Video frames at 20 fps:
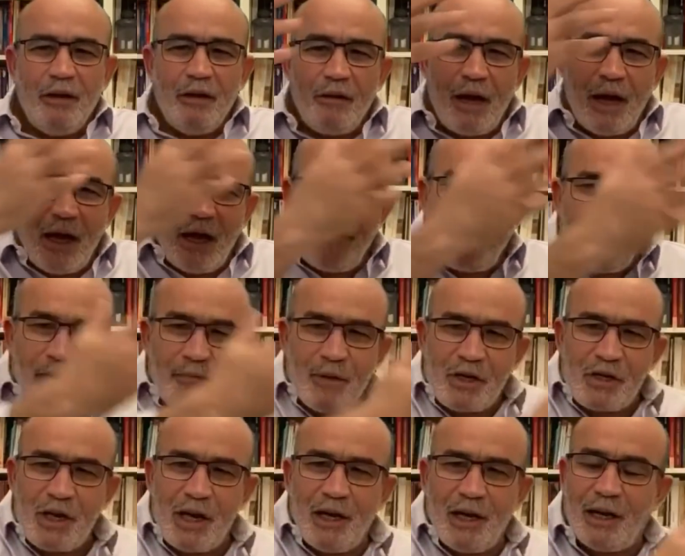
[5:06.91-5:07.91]
آه في
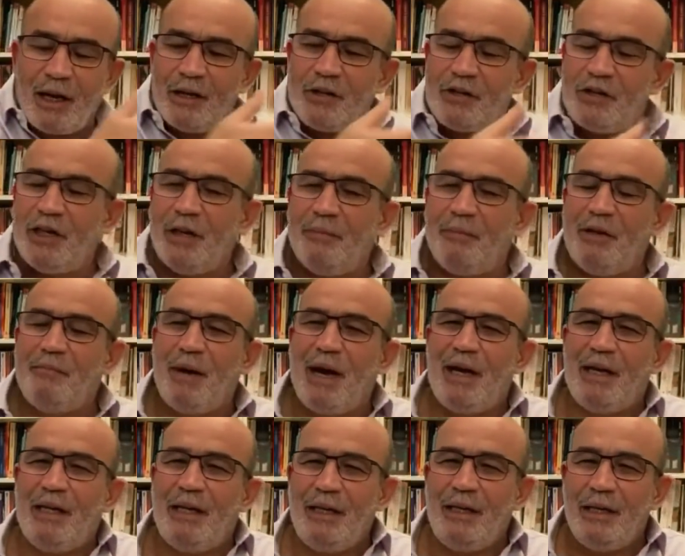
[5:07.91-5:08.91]
مشاكل قد جينا من
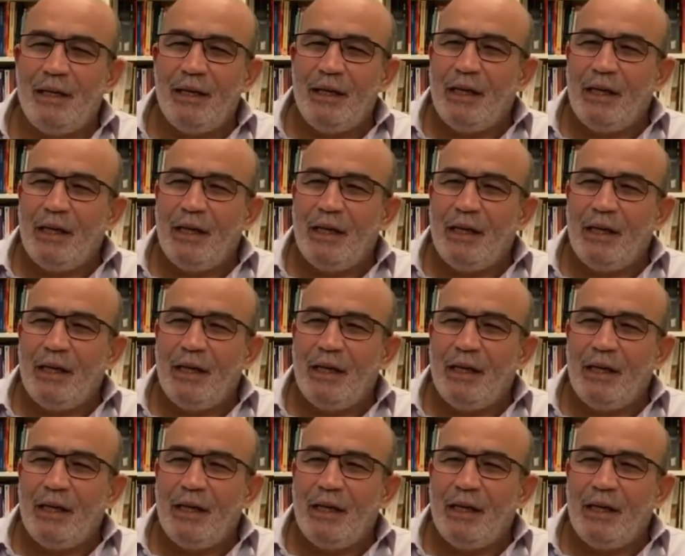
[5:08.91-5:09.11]
مالي